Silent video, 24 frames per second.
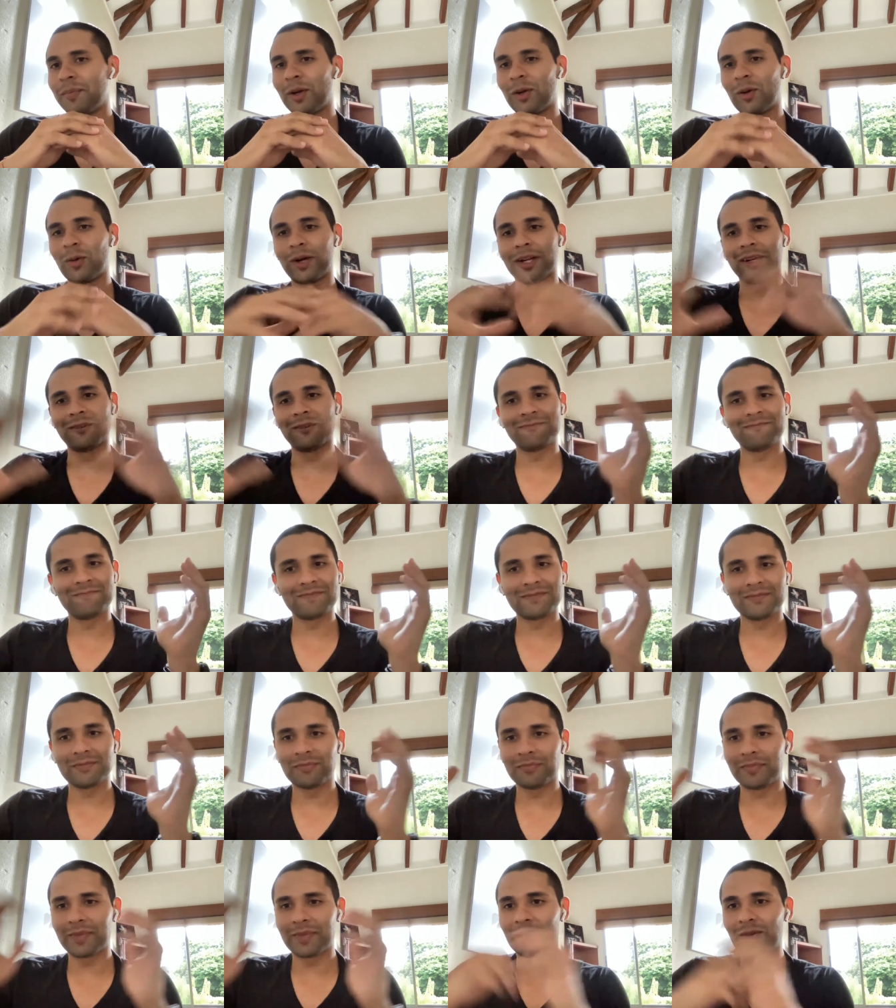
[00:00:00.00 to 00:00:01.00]
Pero bueno,
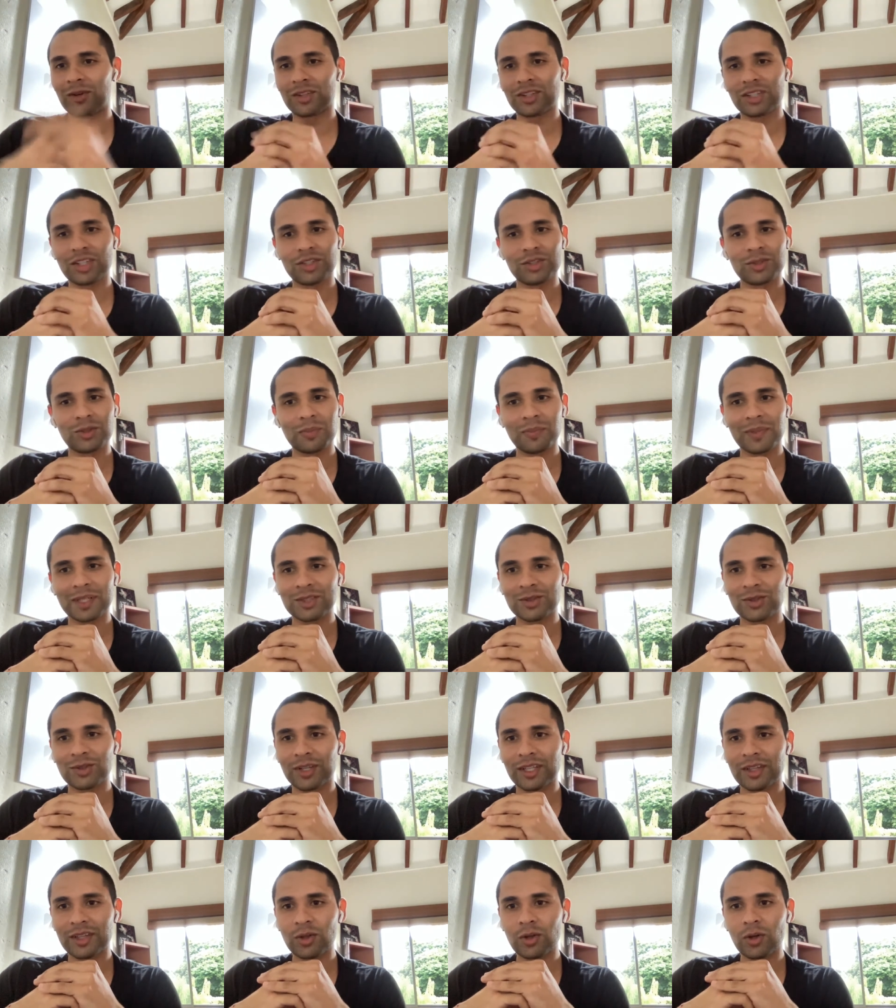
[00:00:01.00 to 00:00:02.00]
mejor dicho,
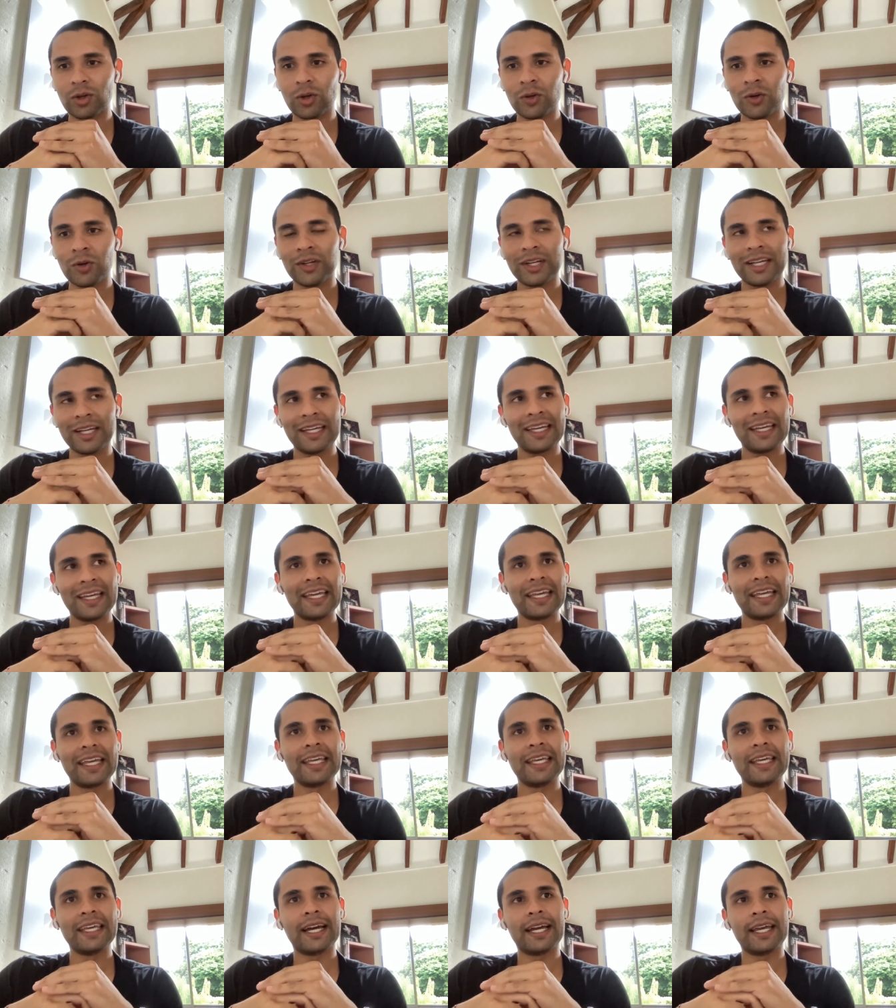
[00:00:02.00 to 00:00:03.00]
pasó de todo
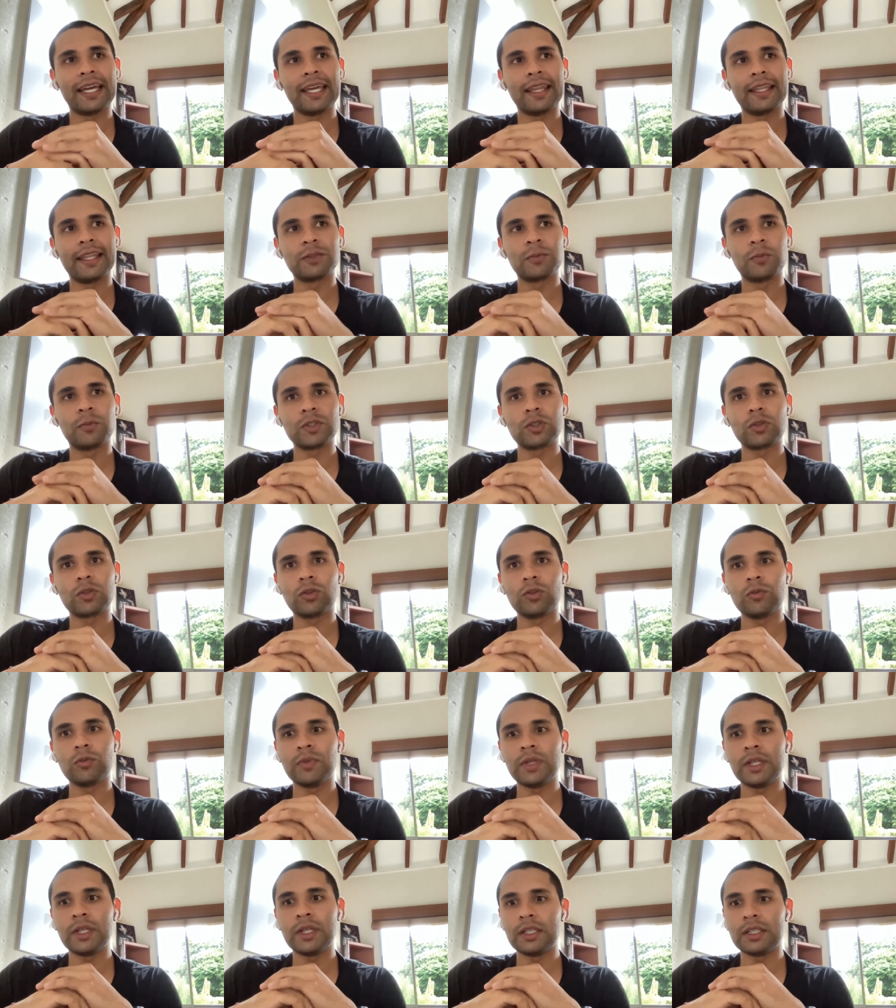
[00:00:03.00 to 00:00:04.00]
y ahí después
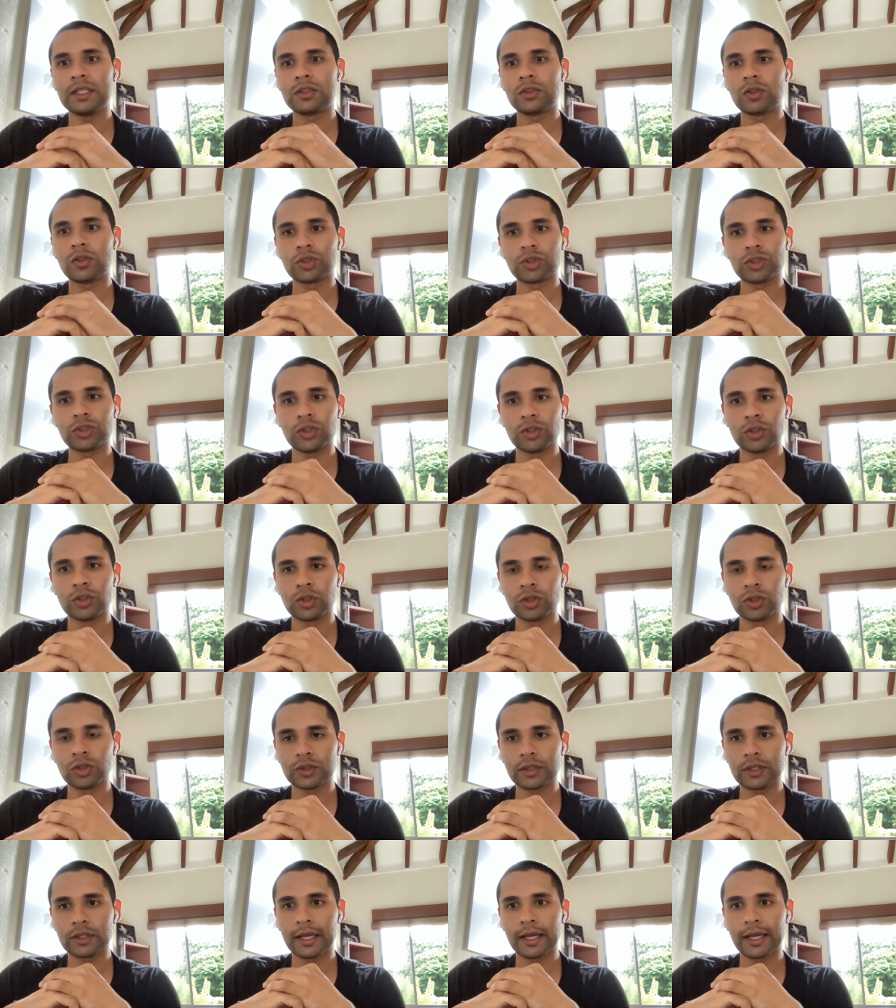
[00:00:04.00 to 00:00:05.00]
con mis
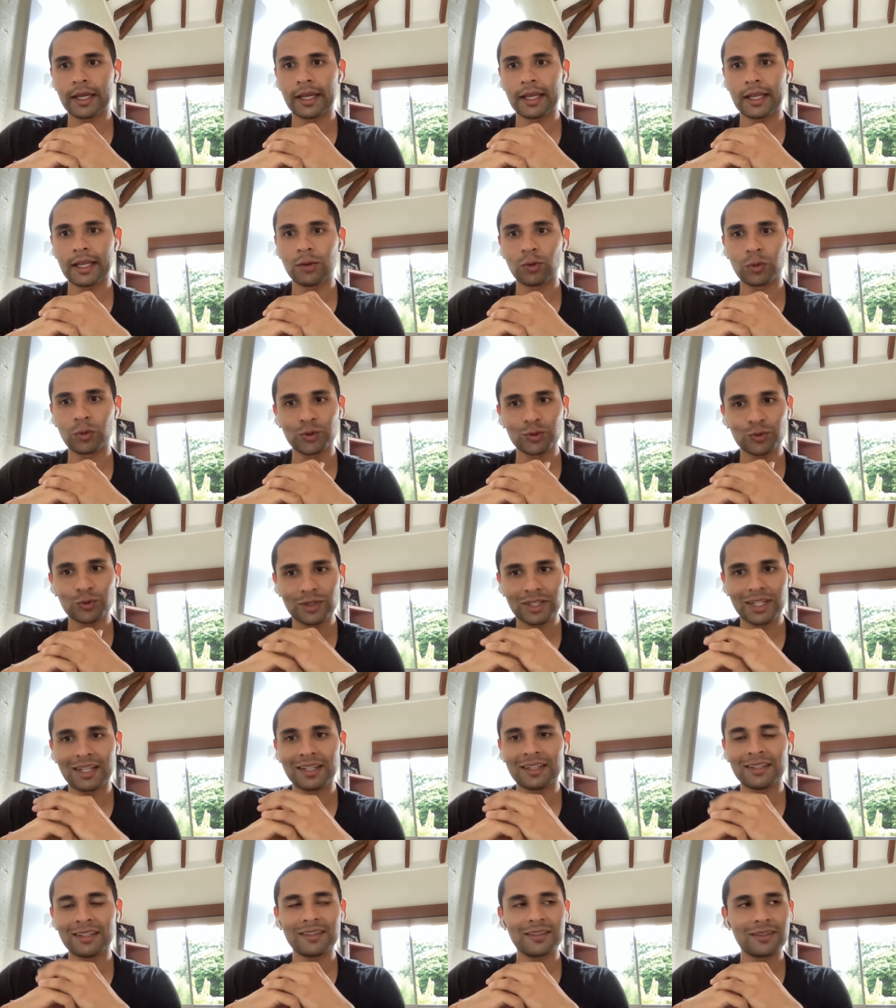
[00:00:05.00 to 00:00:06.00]
socios eh, tuvimos
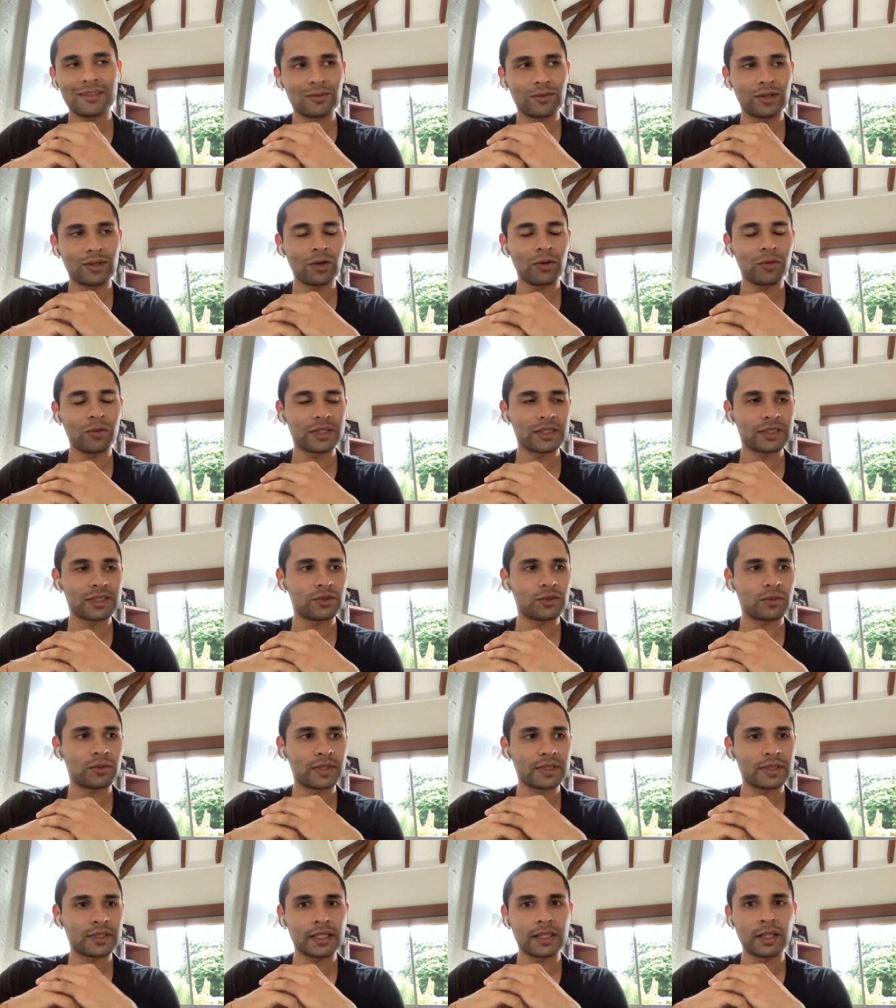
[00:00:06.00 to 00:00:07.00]
una,
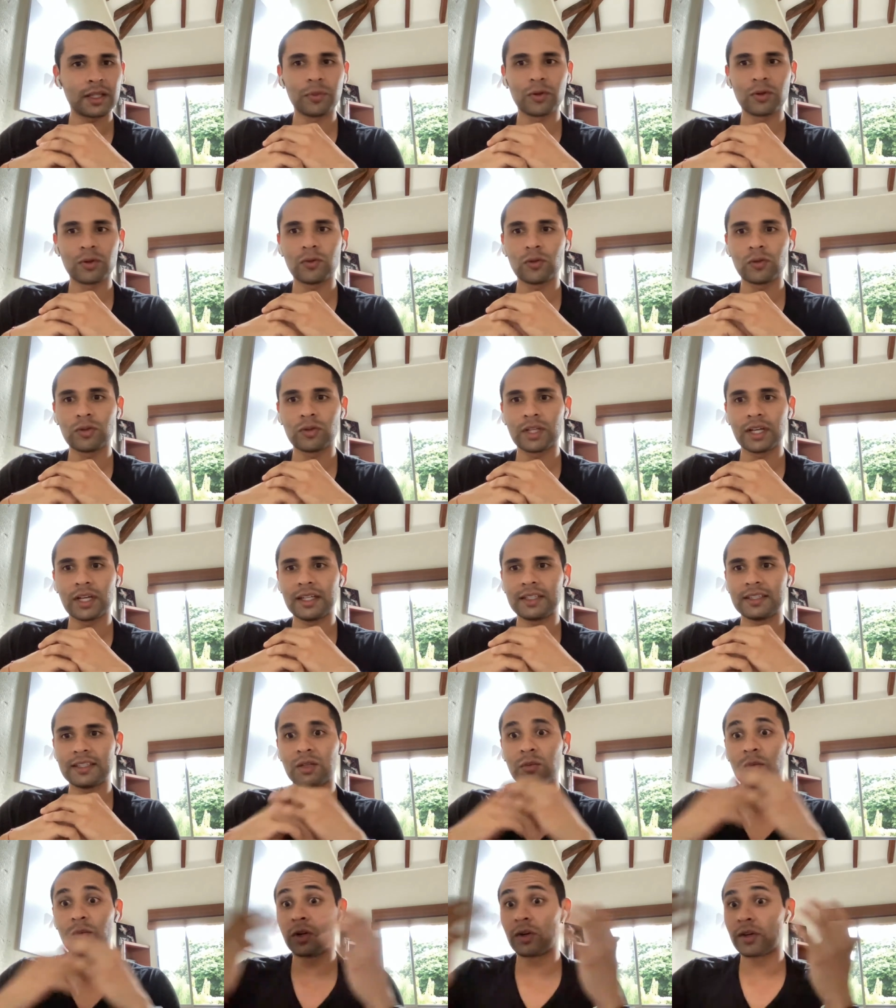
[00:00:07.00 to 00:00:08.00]
conversación bastante profunda de
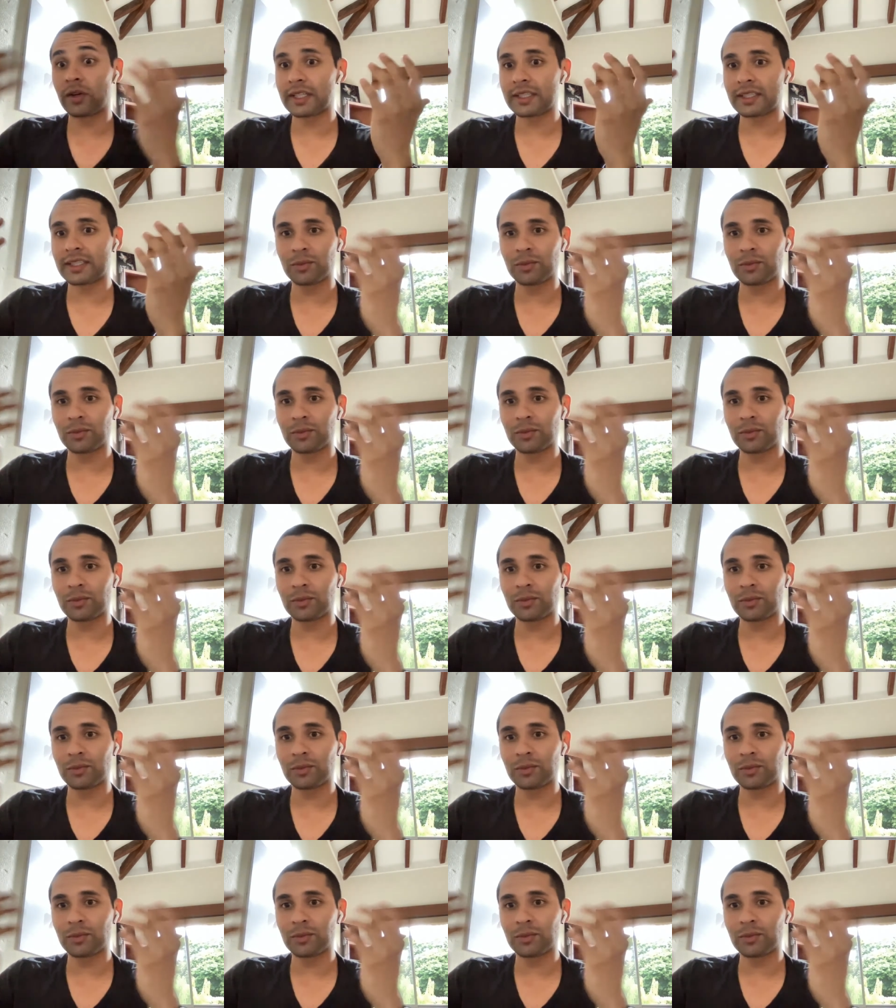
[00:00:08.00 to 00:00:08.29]
decir, bueno, ¿qué